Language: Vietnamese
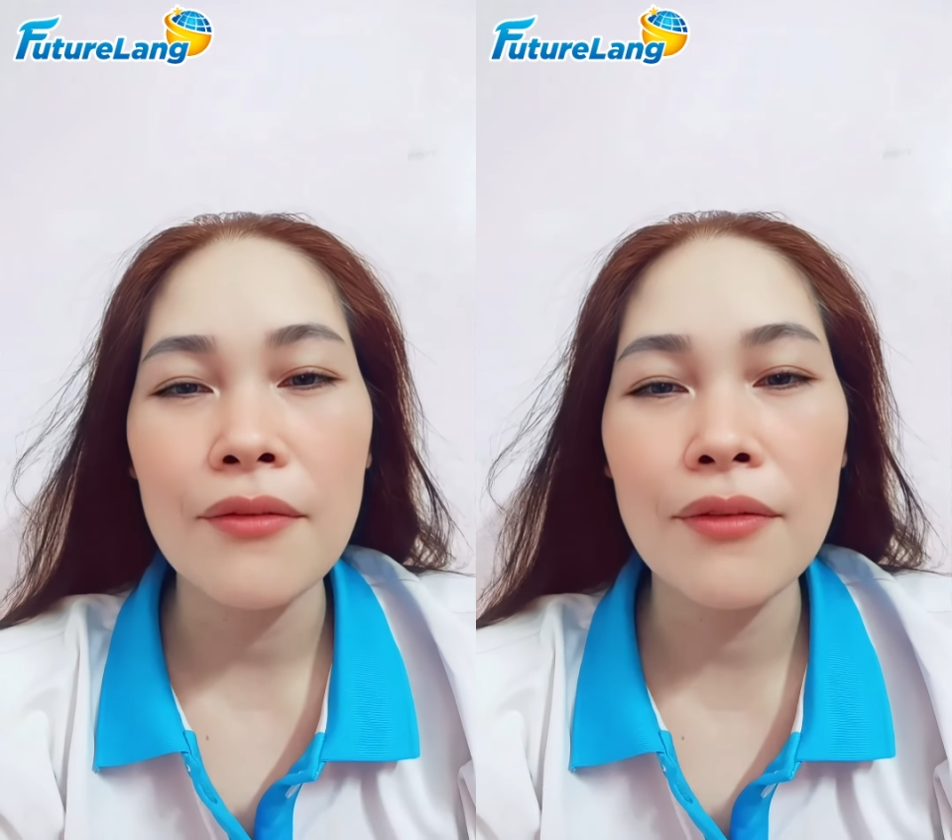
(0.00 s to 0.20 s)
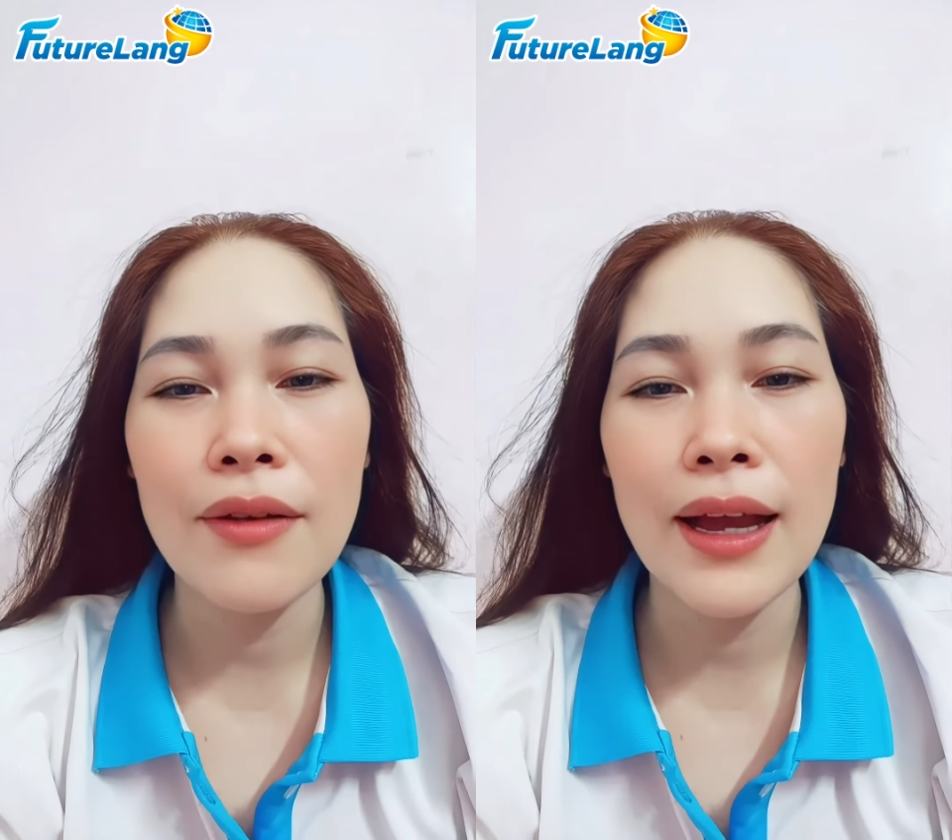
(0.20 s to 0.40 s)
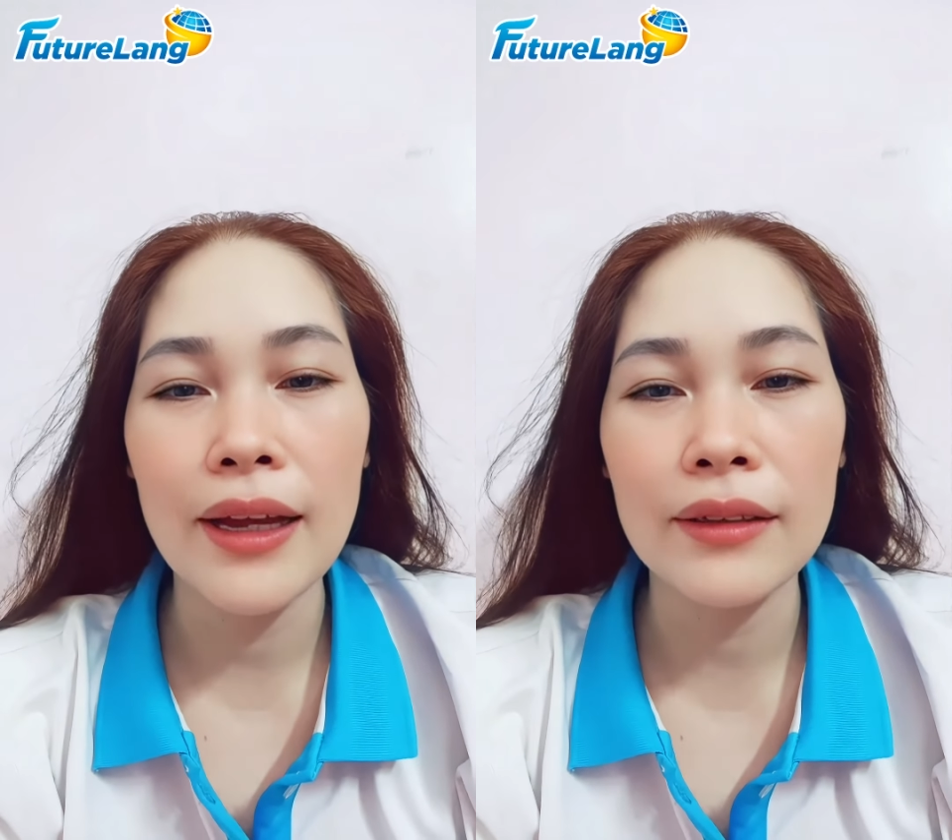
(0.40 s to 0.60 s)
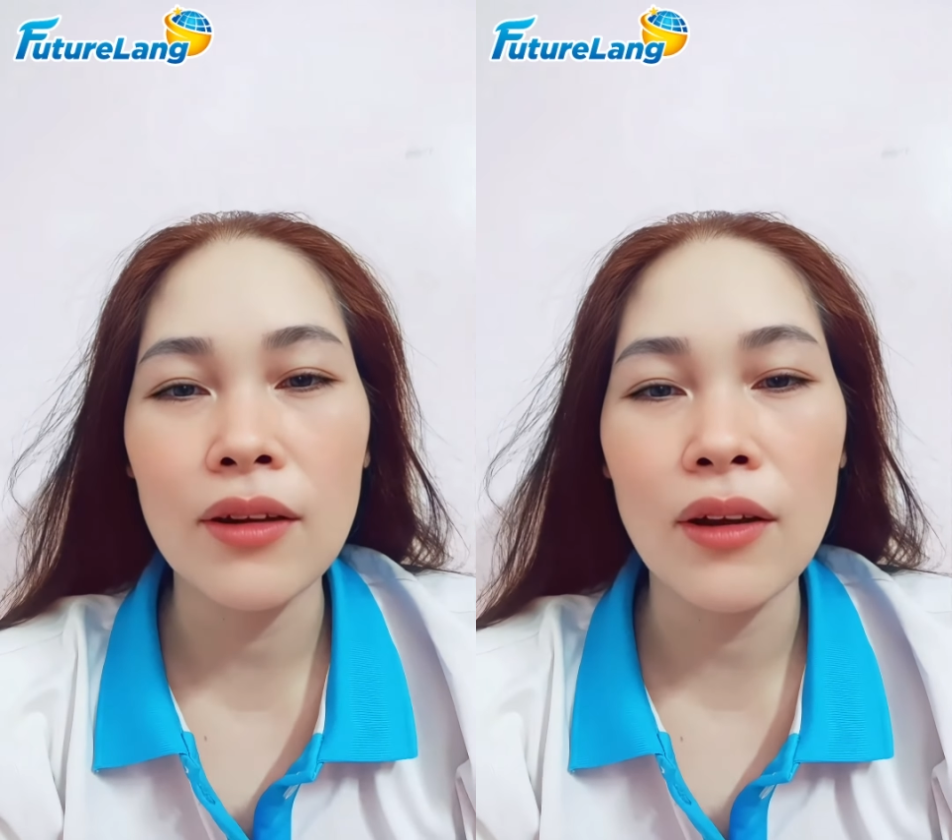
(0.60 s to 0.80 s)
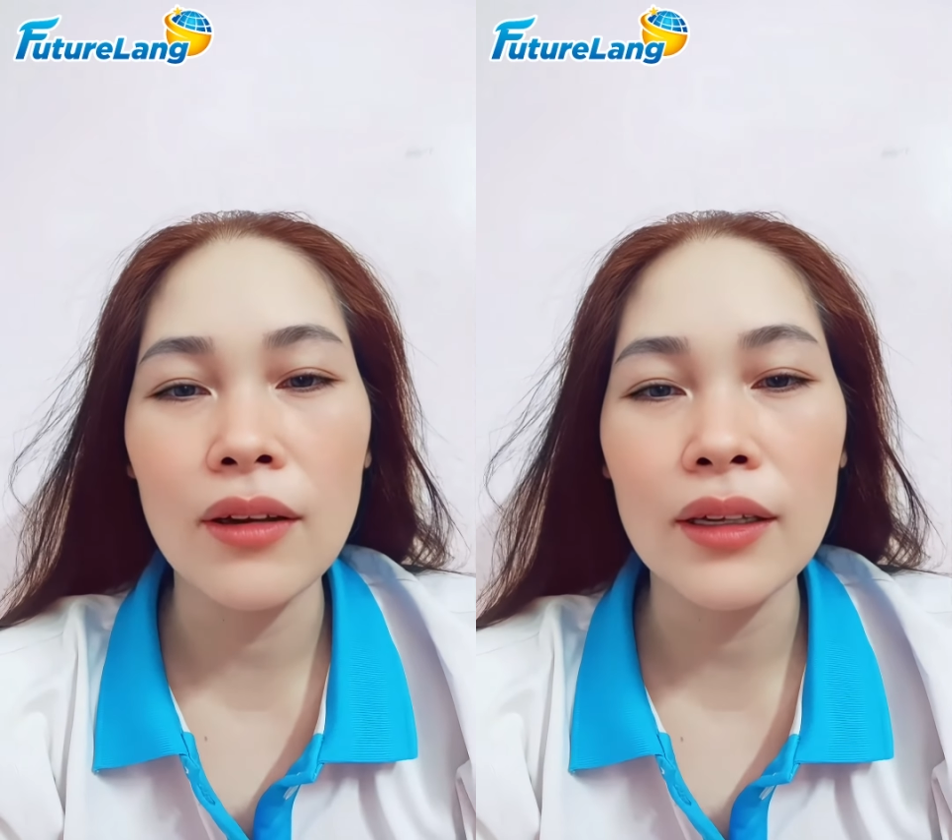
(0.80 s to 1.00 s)
Và
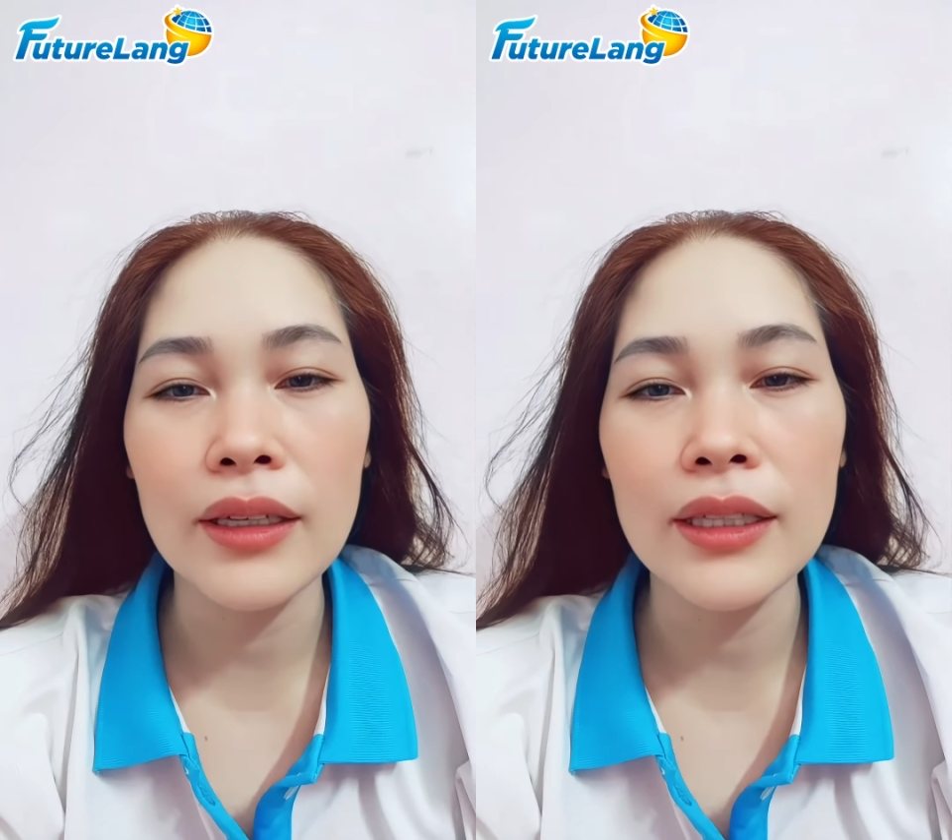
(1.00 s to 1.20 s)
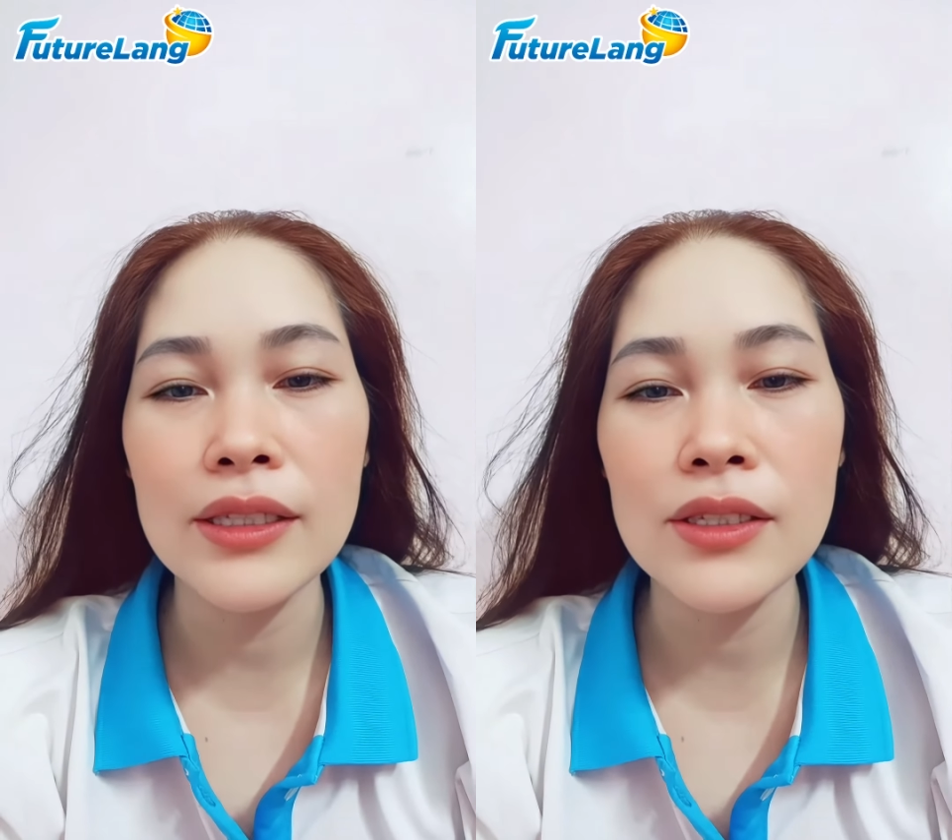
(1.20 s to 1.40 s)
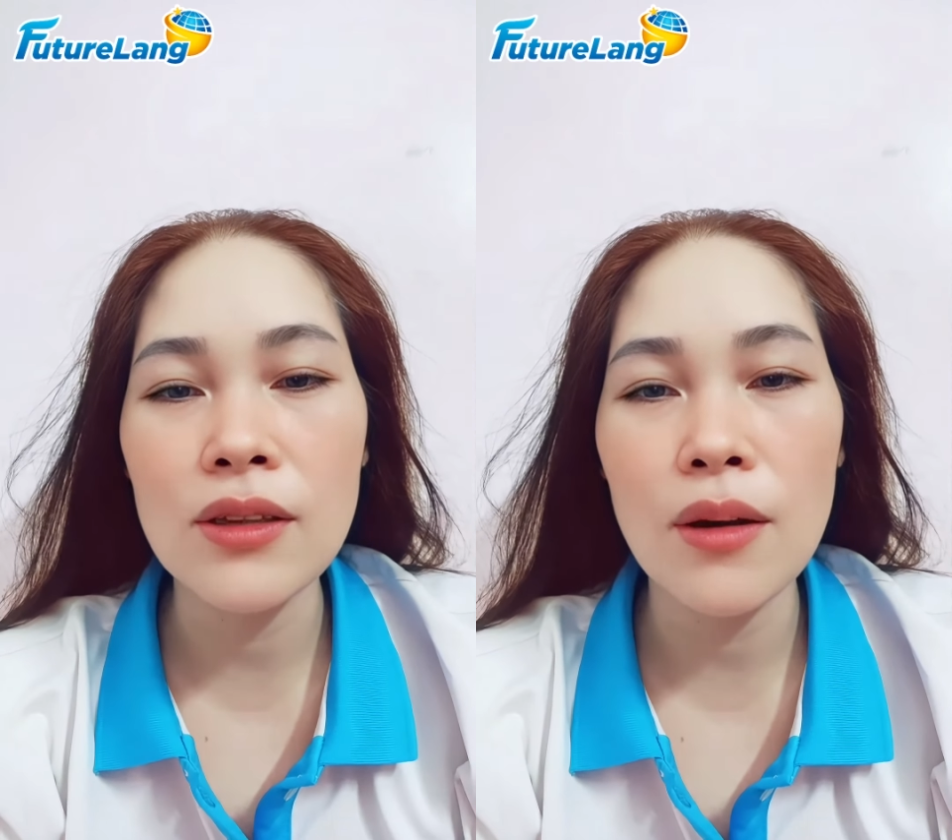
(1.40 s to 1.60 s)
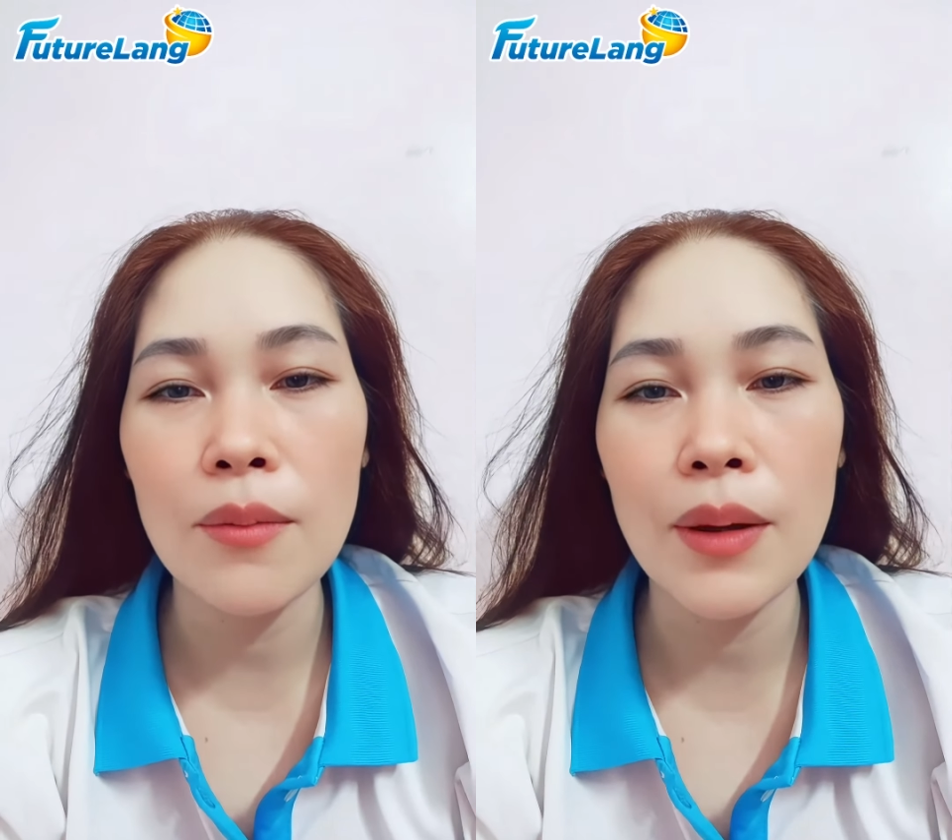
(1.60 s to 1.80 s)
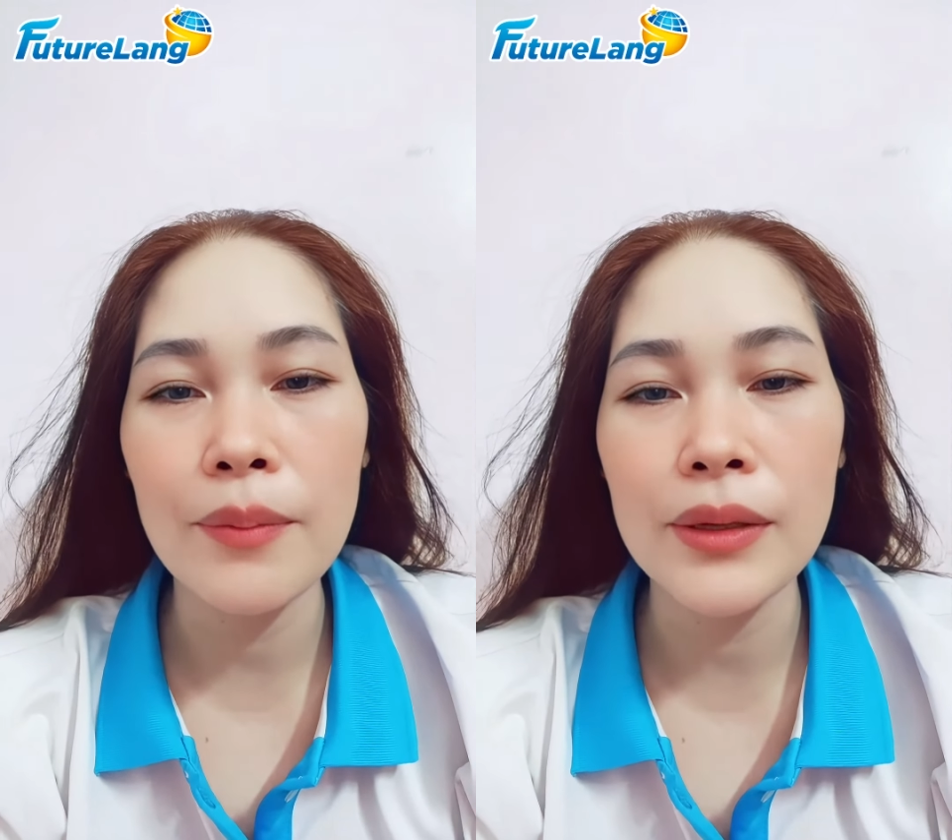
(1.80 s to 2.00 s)
đó là cái lý do
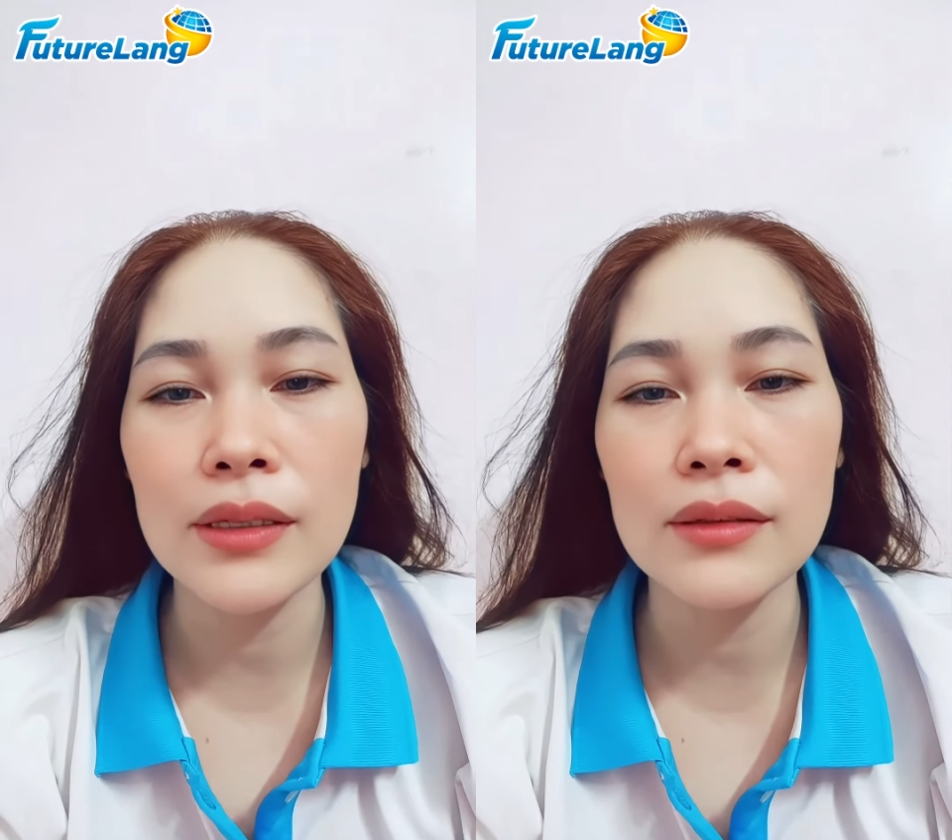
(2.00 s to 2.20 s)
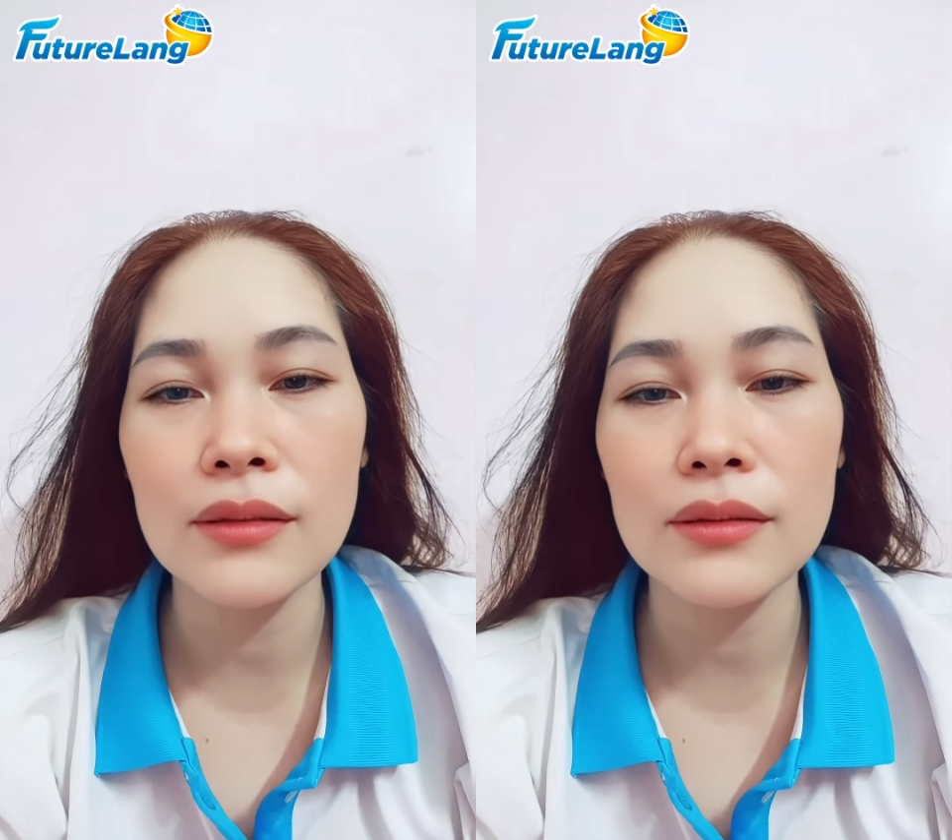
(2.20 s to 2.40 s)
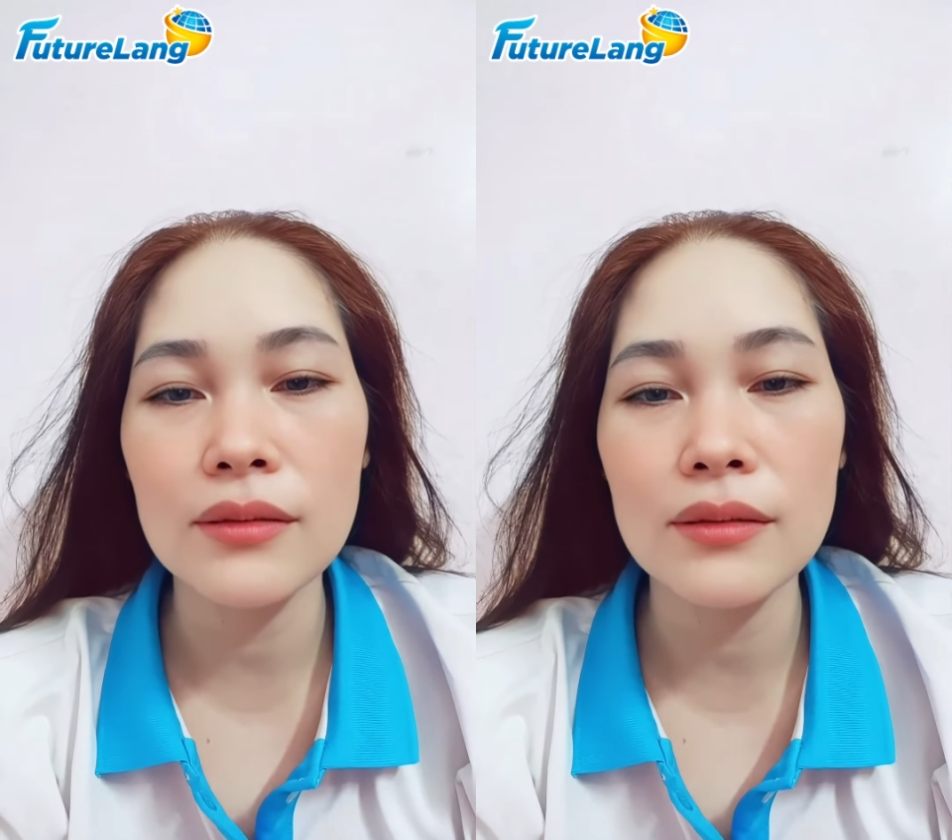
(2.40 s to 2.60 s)
mà mình